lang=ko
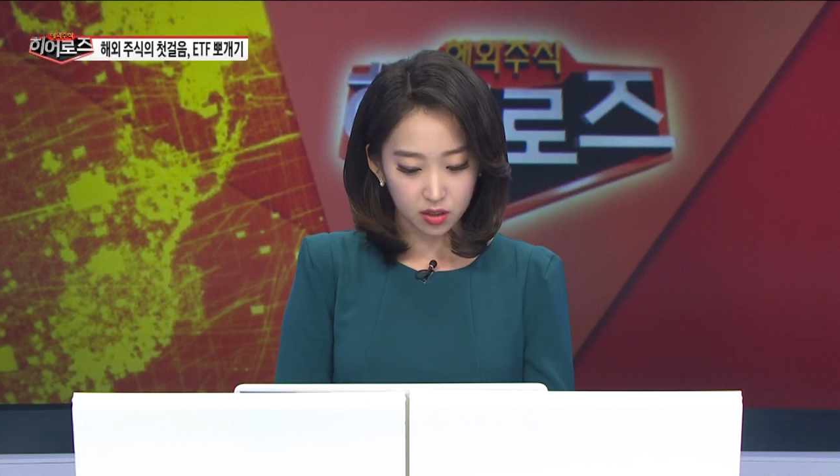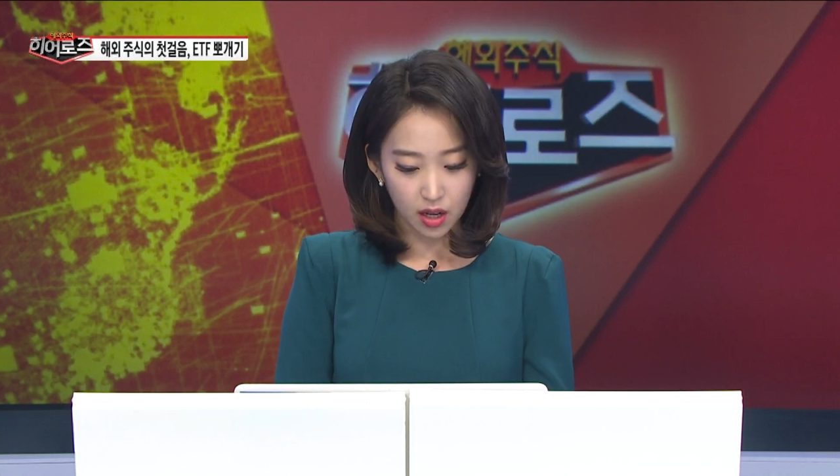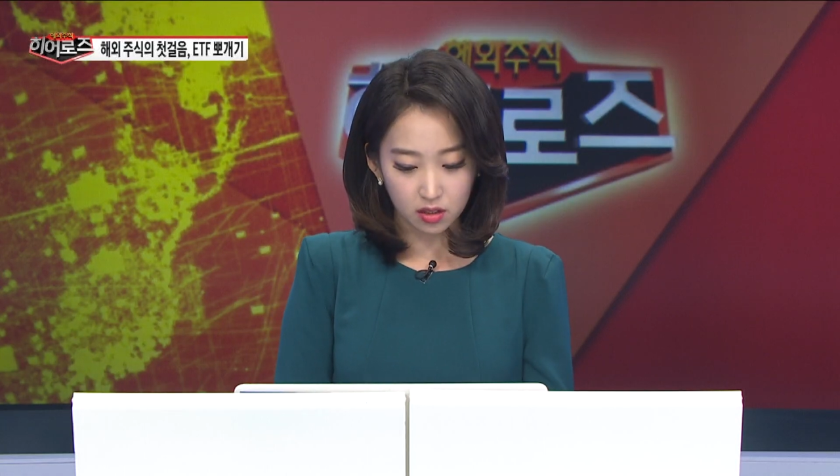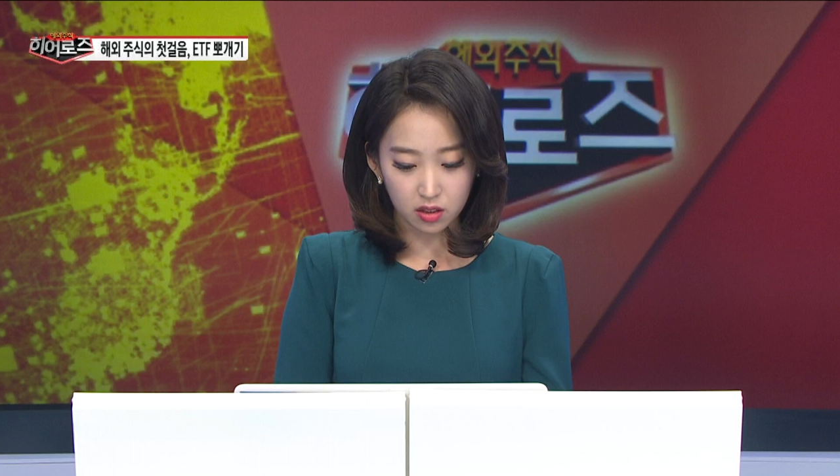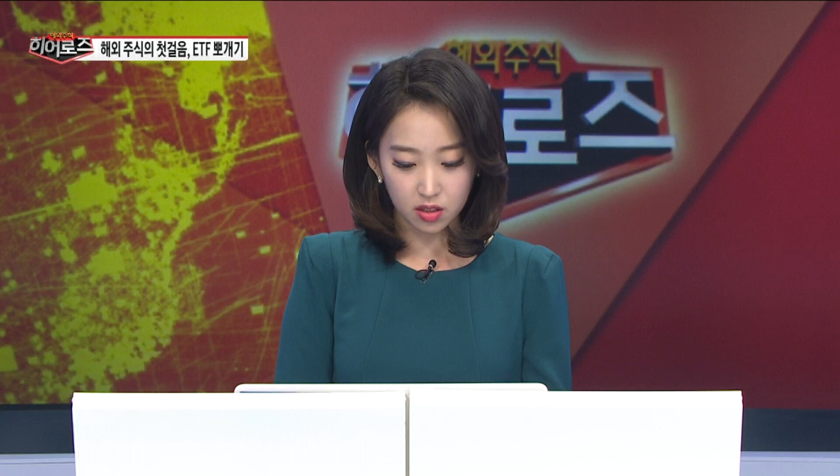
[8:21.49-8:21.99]

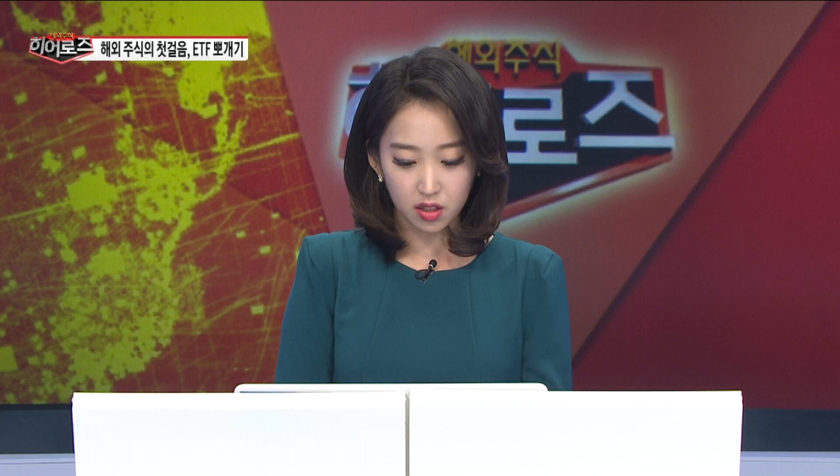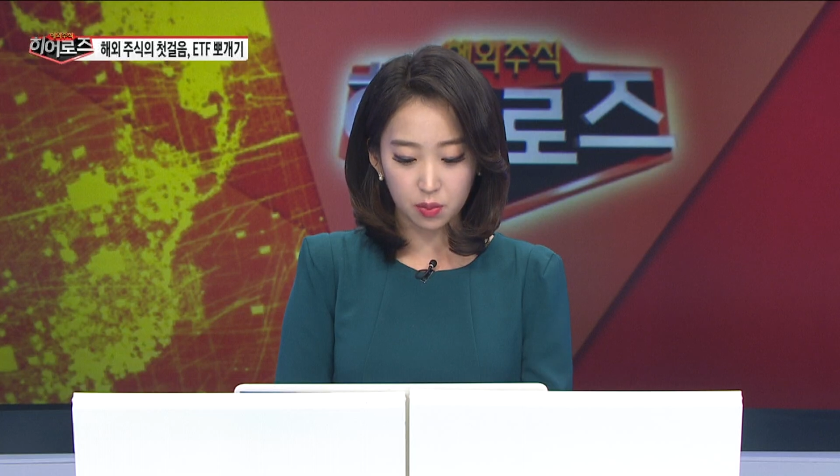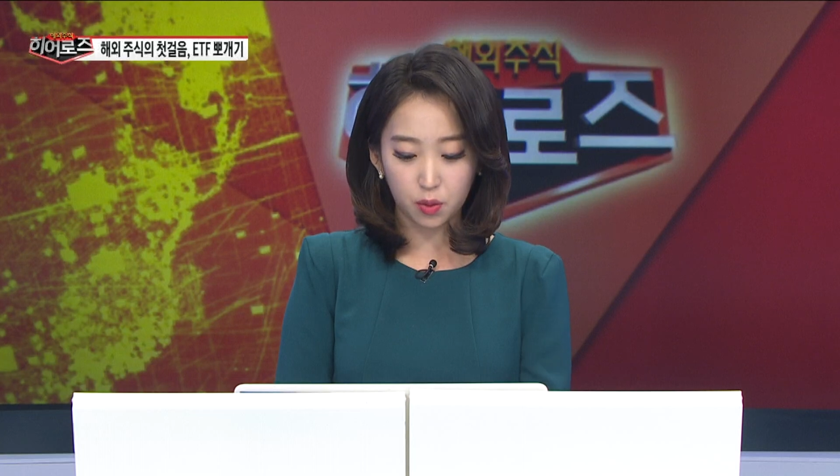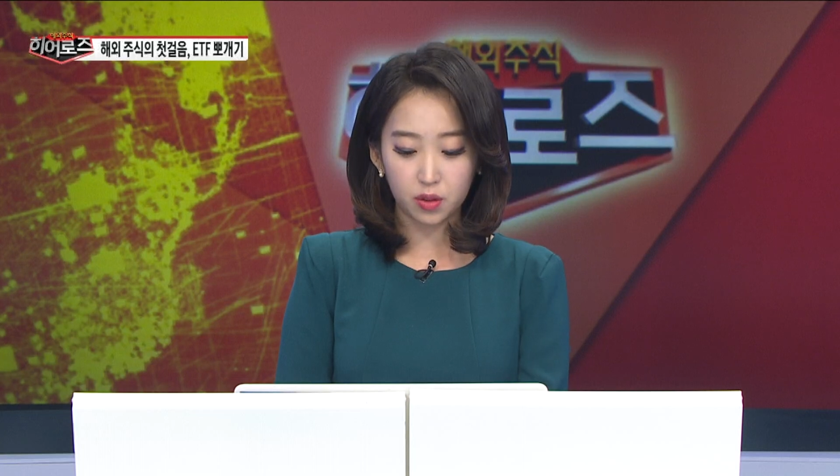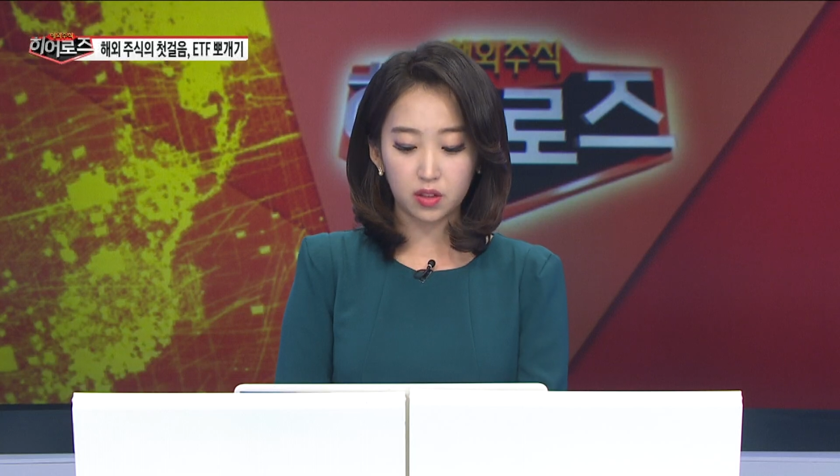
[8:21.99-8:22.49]
상승세를
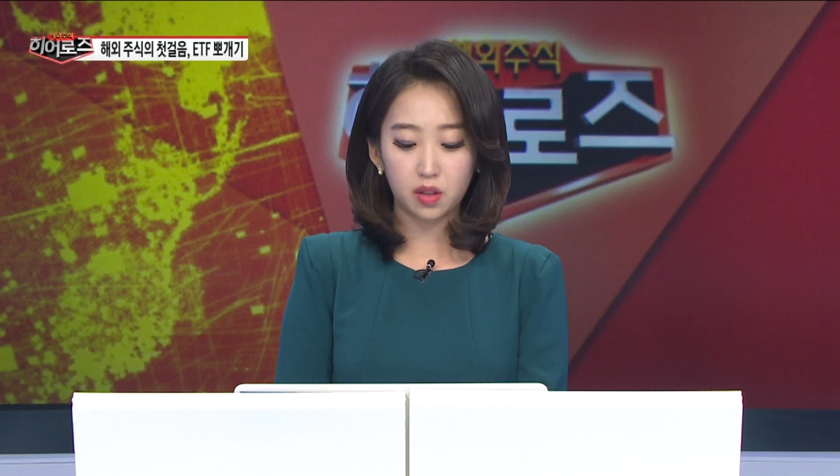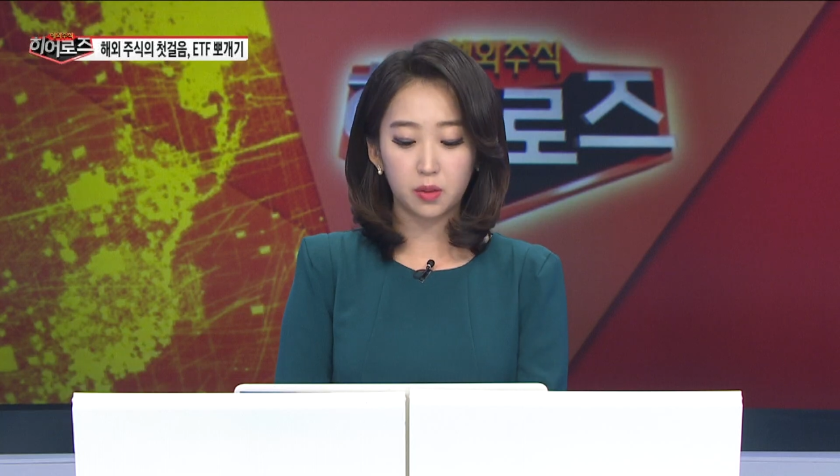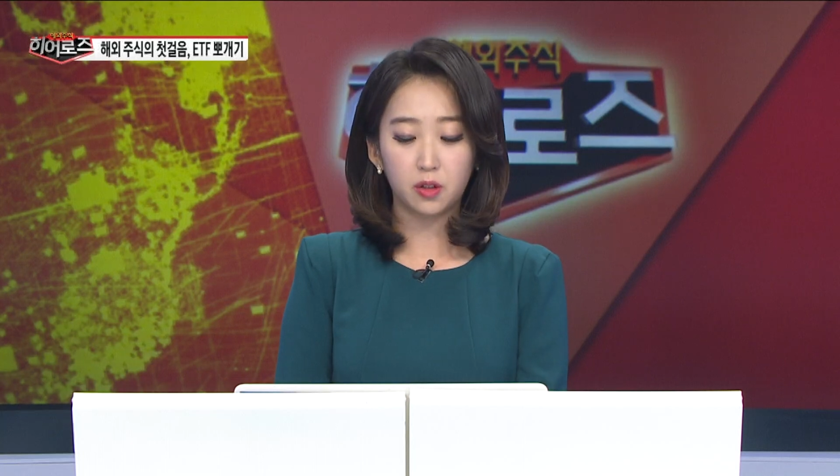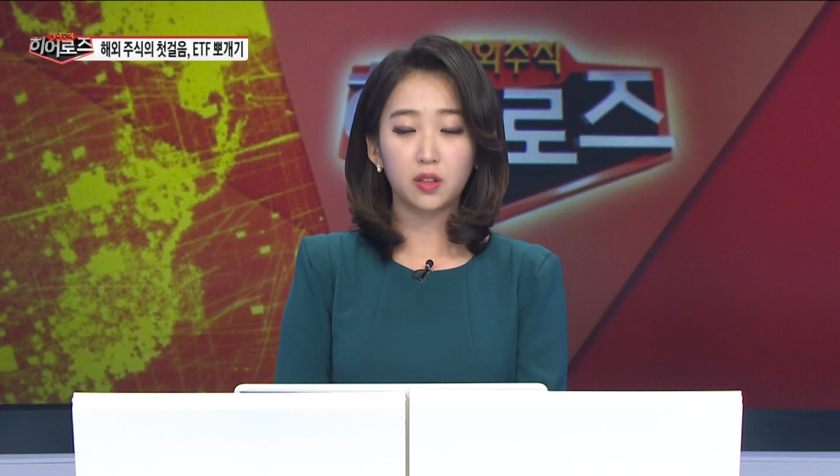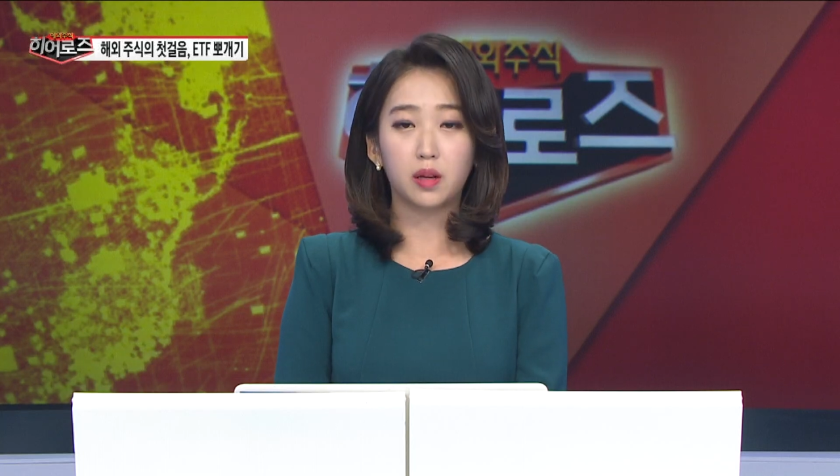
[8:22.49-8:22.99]

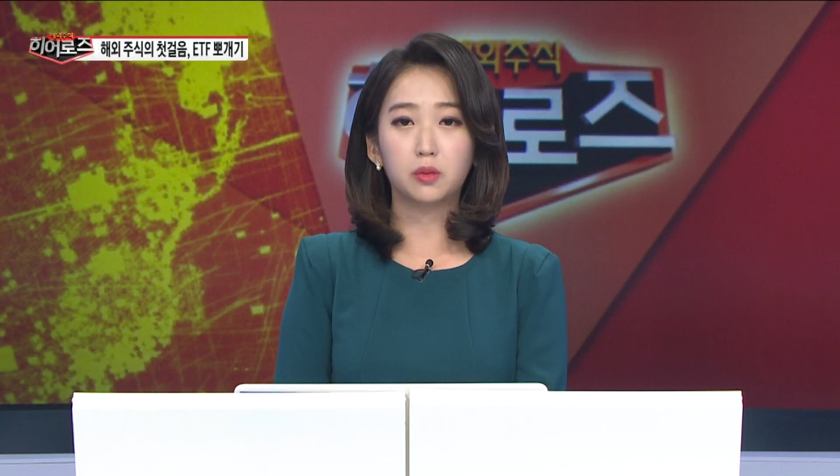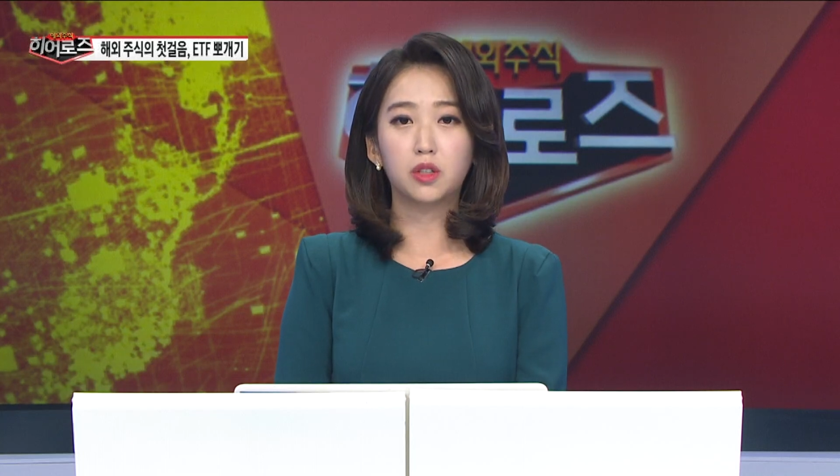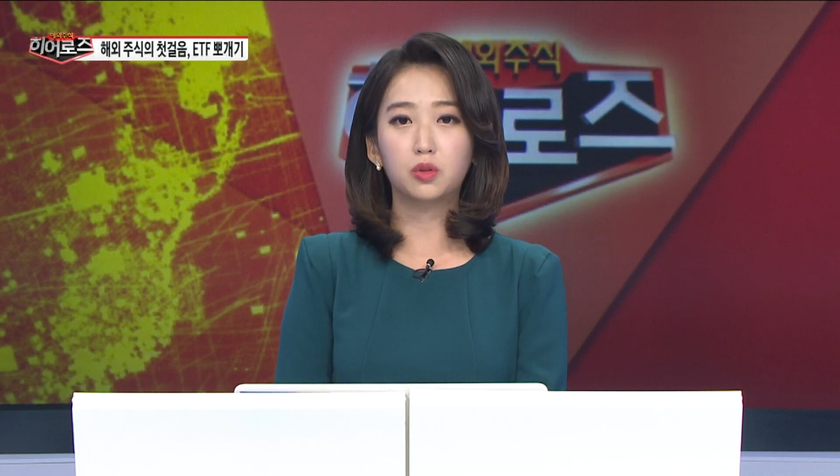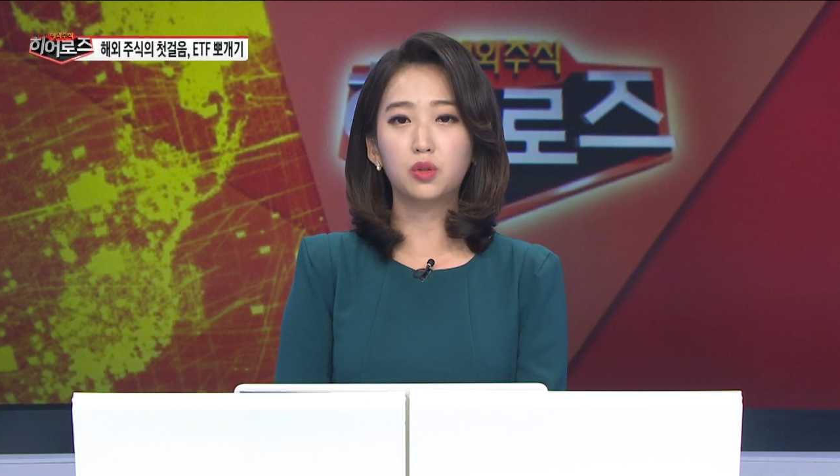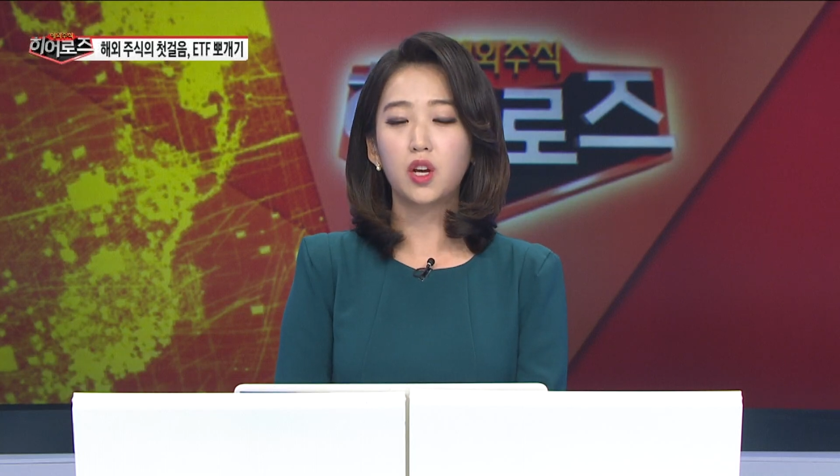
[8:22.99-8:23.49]
보였다면
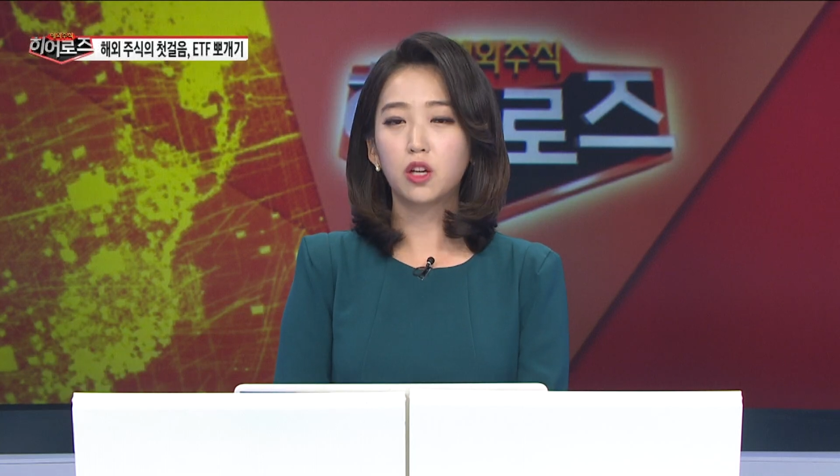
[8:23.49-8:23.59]
아무래도